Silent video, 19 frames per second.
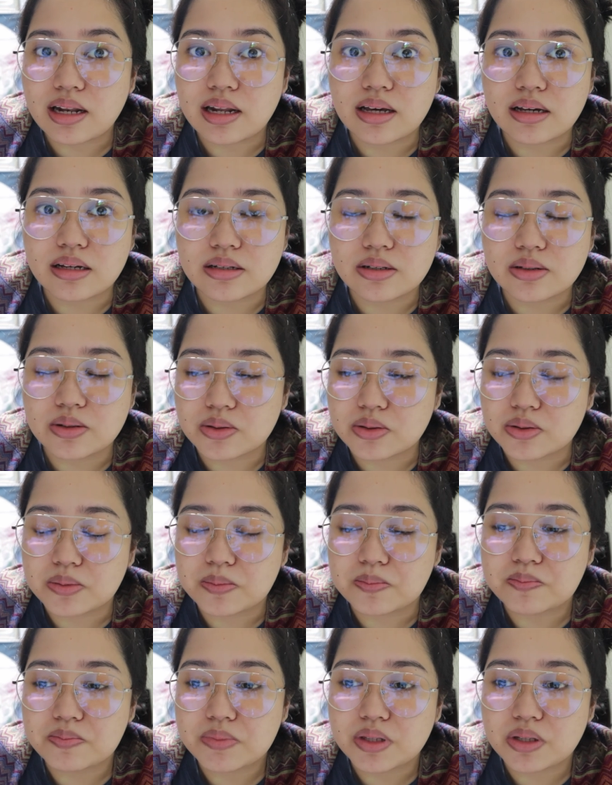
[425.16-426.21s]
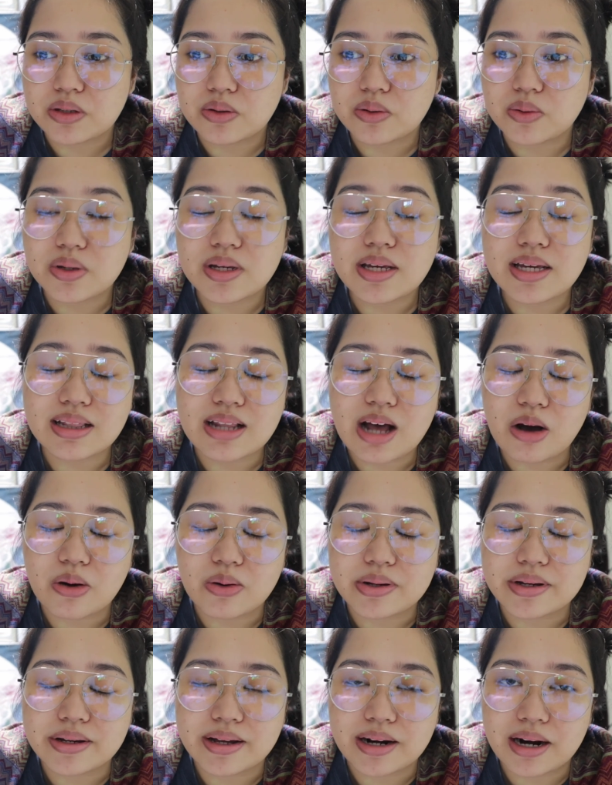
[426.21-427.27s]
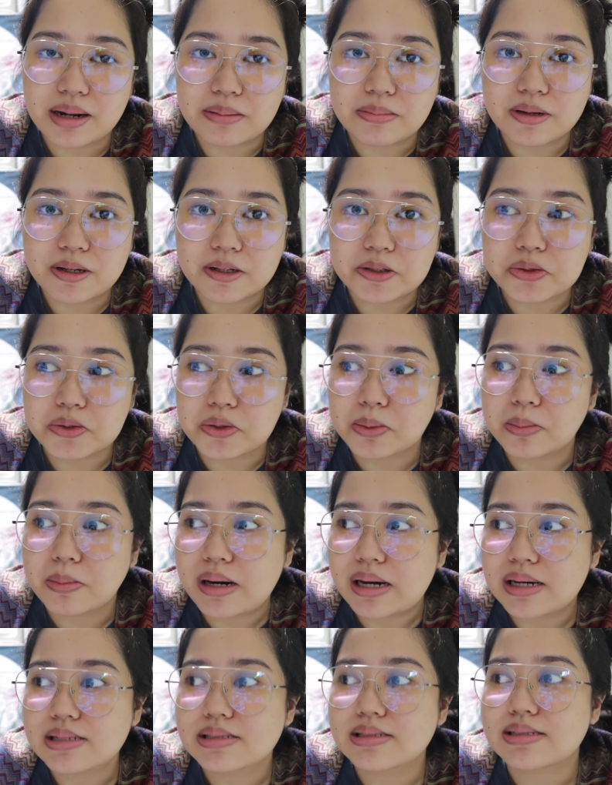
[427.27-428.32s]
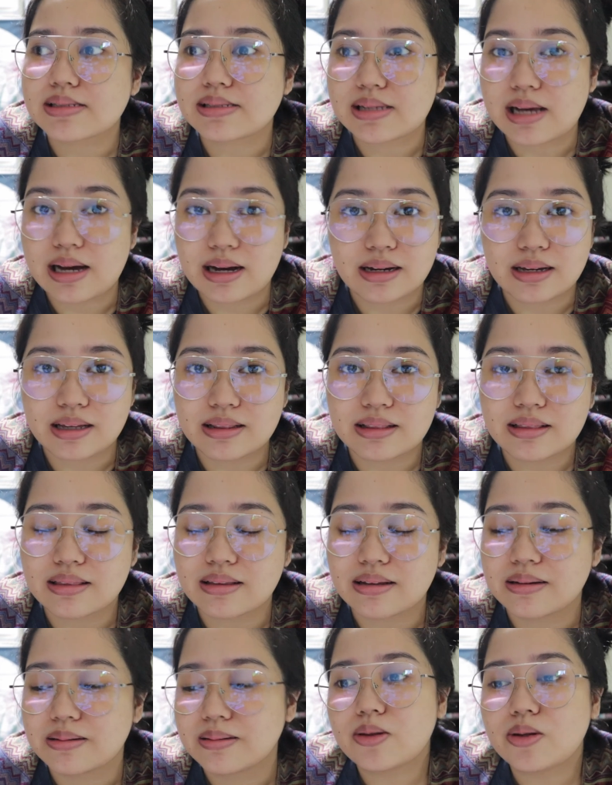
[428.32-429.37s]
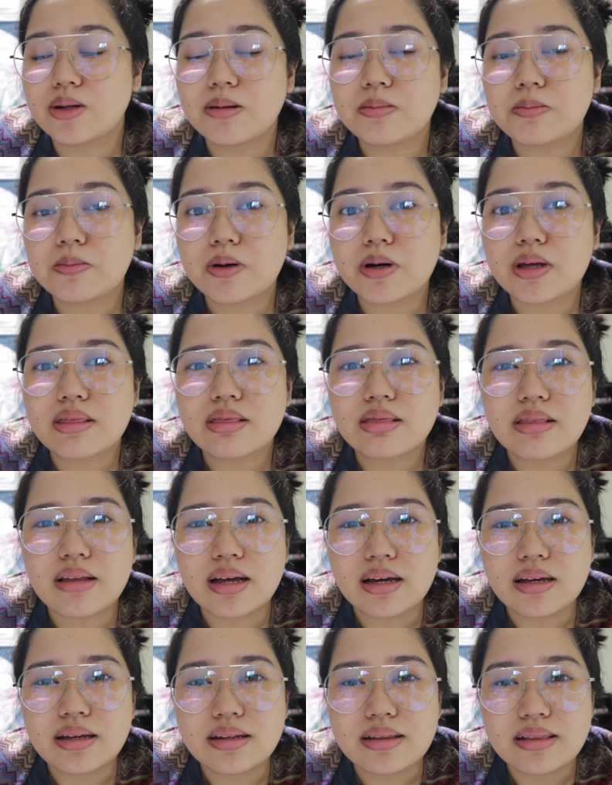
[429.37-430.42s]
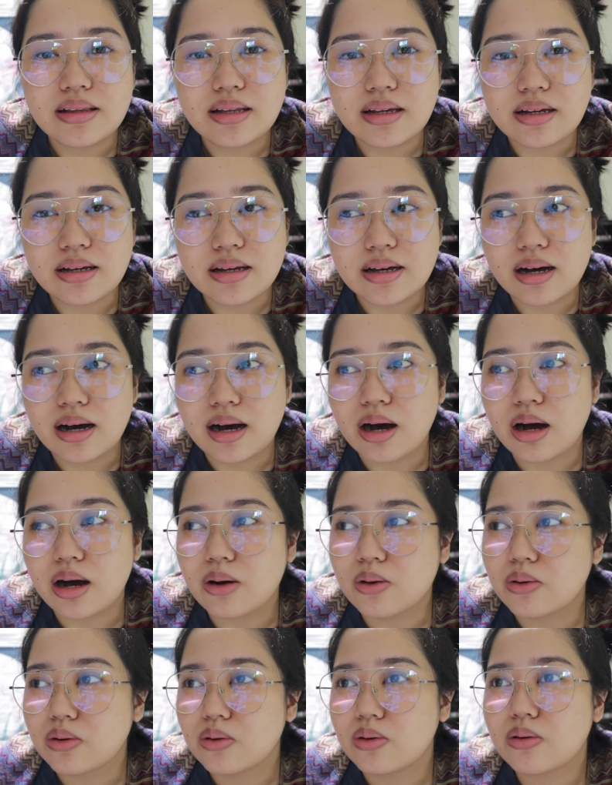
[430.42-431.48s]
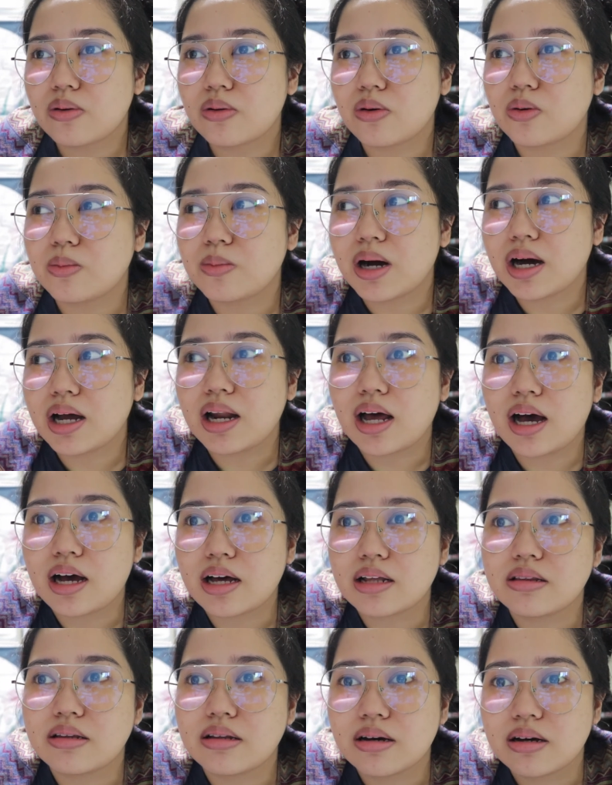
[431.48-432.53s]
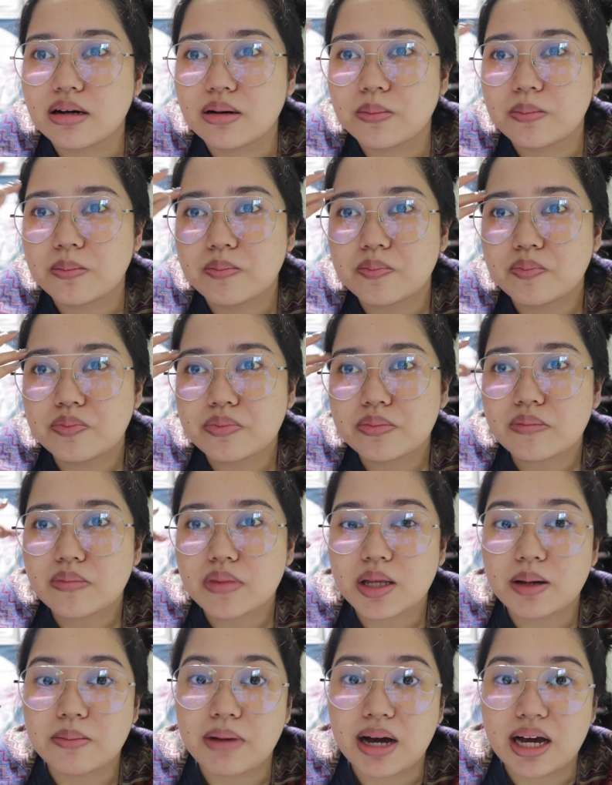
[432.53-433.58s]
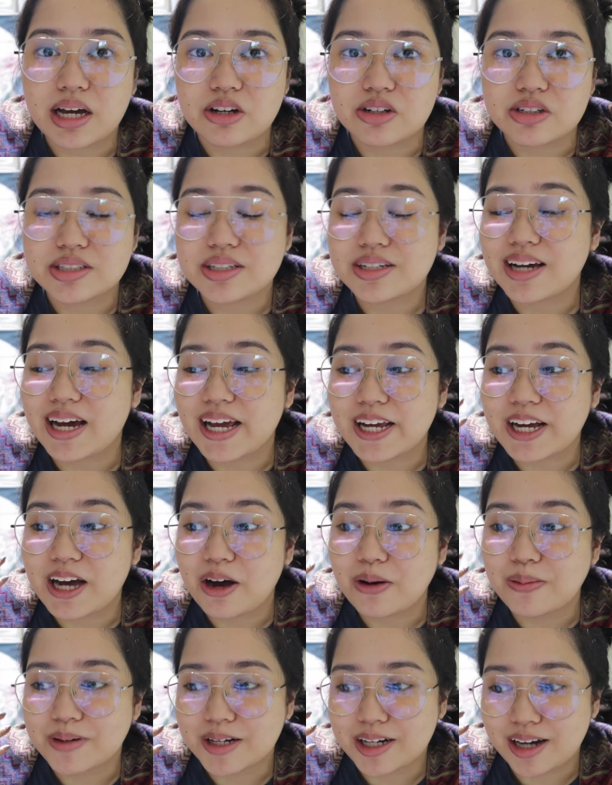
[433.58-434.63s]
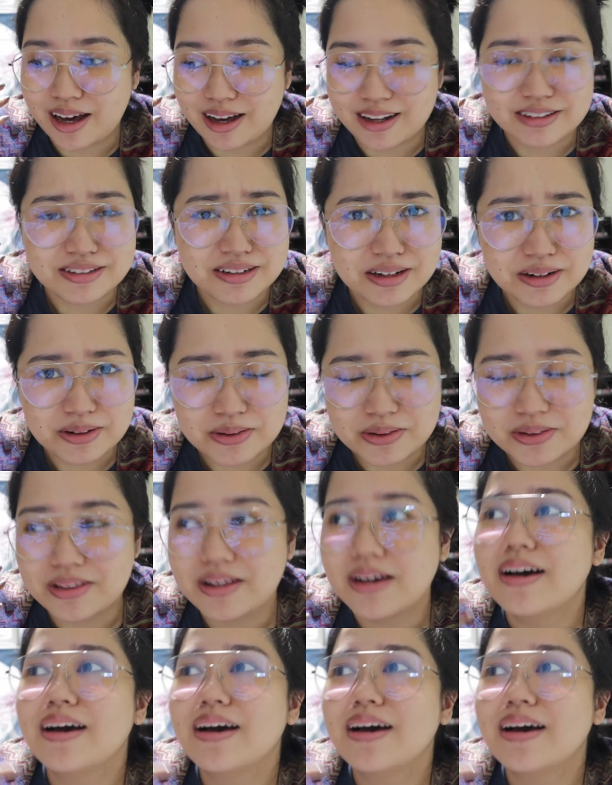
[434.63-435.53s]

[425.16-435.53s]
leg ko yung hita ko grabe, sobrang sakit na to the point na hindi ako makalakad ng maayos. Ika-ika ako maglakad ganun.